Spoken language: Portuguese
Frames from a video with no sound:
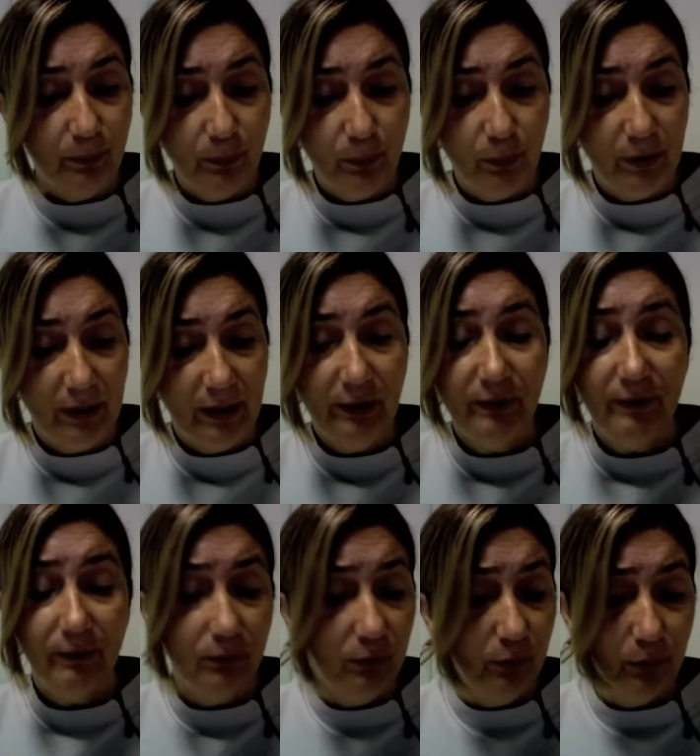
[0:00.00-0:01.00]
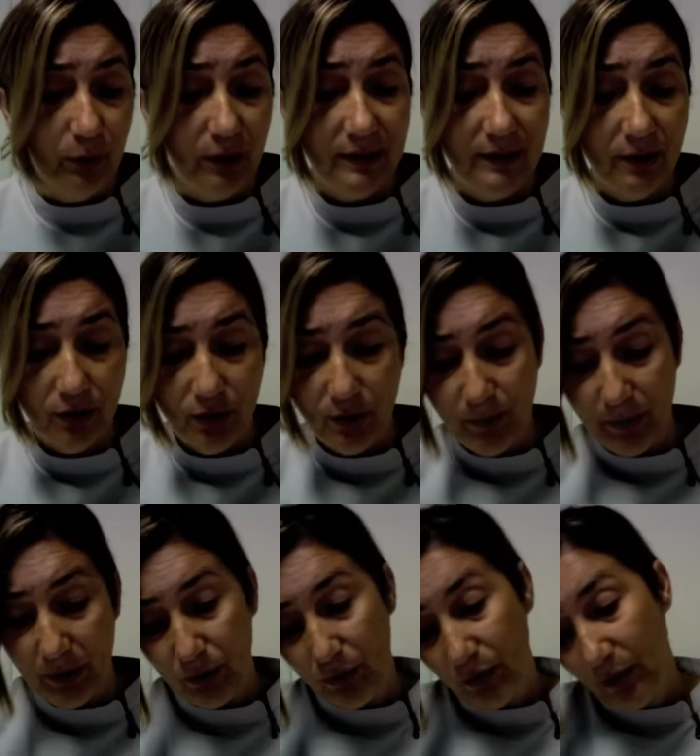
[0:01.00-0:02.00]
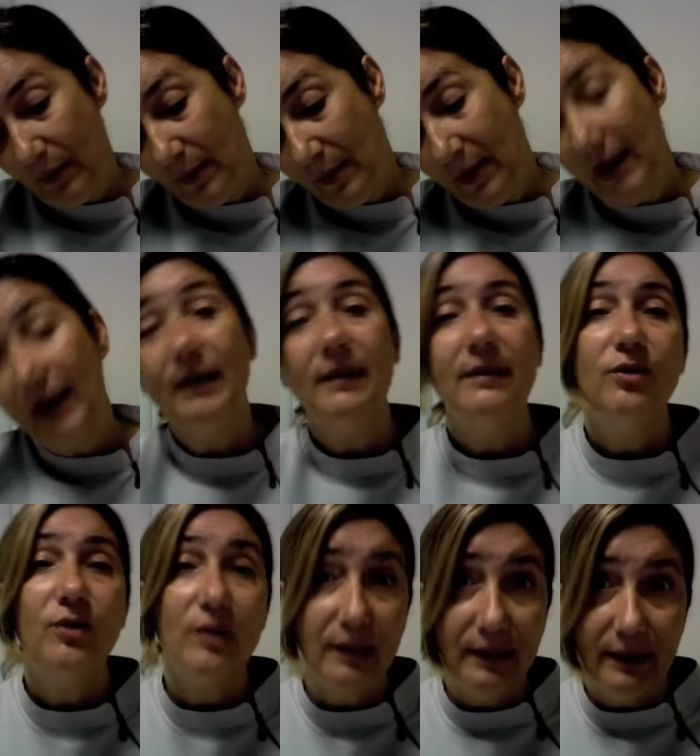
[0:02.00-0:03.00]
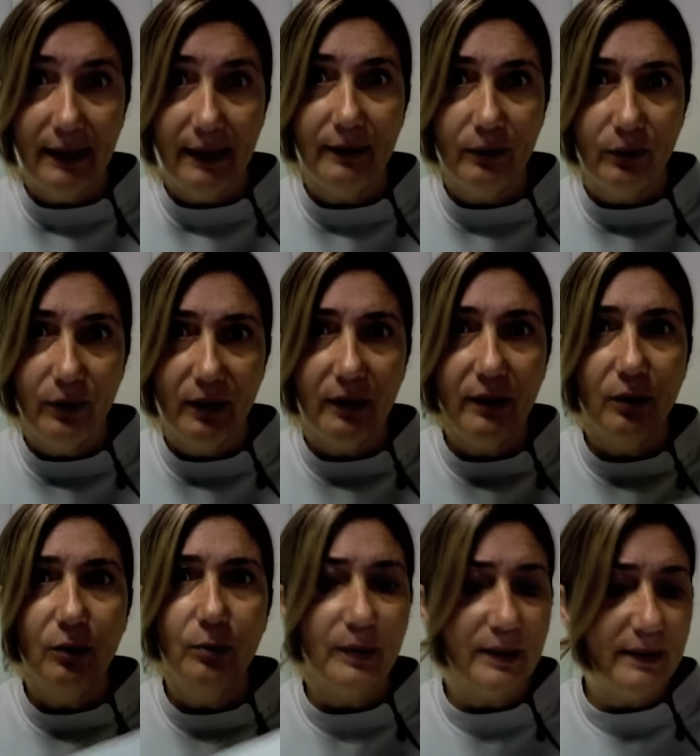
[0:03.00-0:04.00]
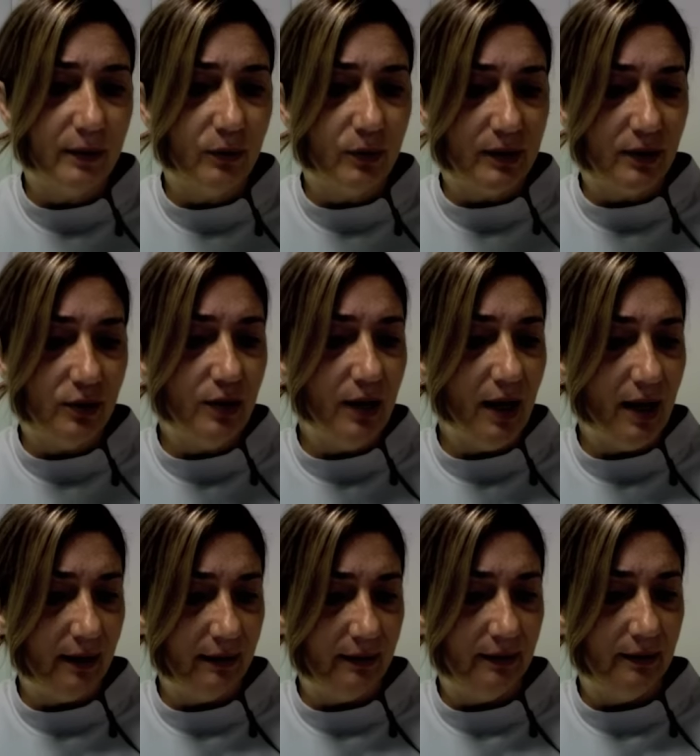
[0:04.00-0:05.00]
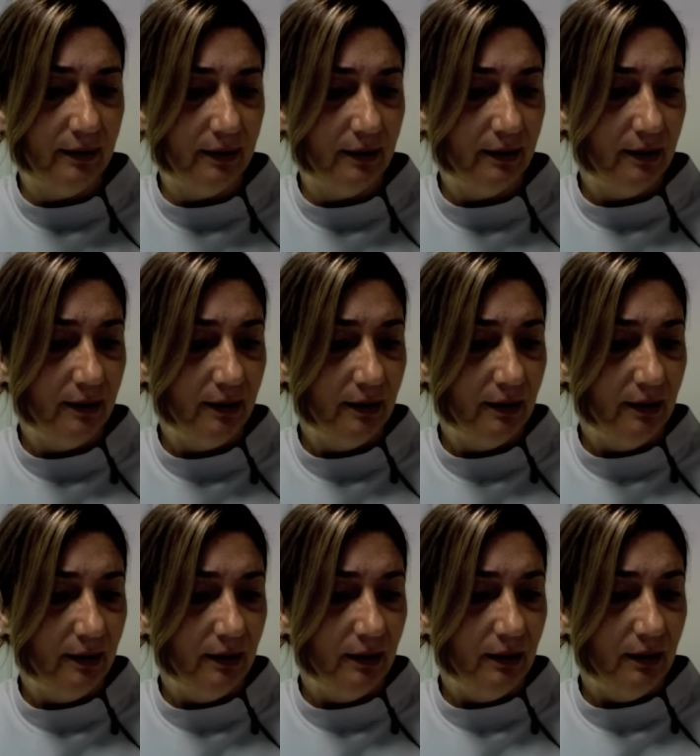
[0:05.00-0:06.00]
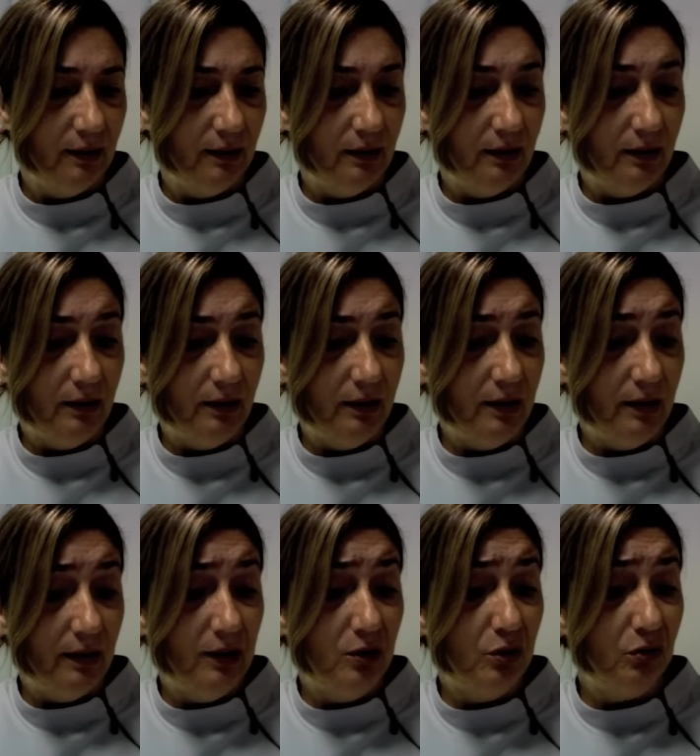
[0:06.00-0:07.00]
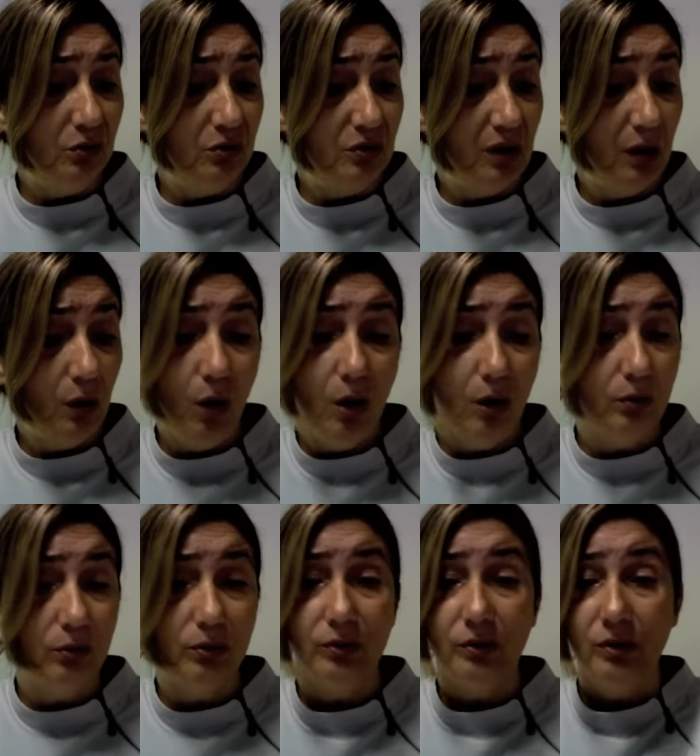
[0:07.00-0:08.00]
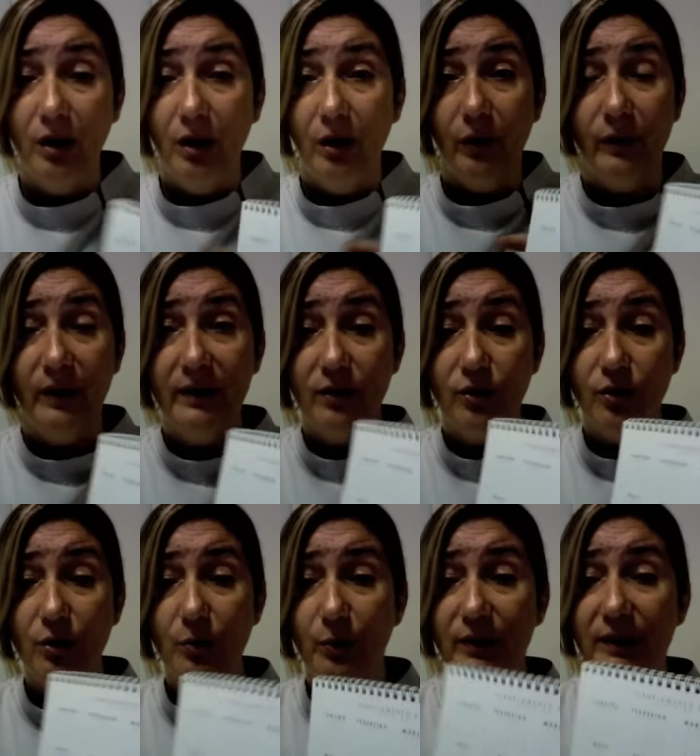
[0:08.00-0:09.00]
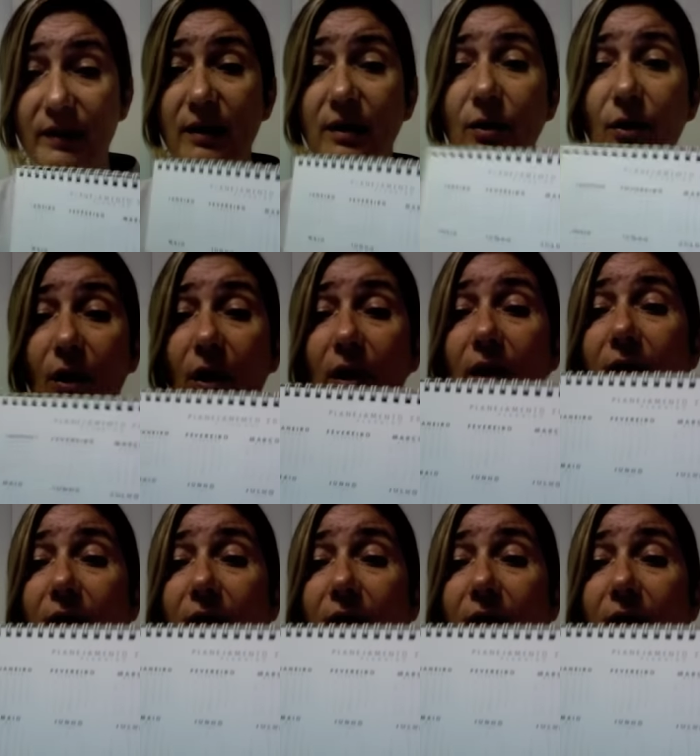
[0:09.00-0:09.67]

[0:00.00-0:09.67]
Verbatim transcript: porque não pode existir pessoa mais desligada do que eu para essa coisa de data, né? E além de tudo, sem óculos, com esse tipo assim, ó.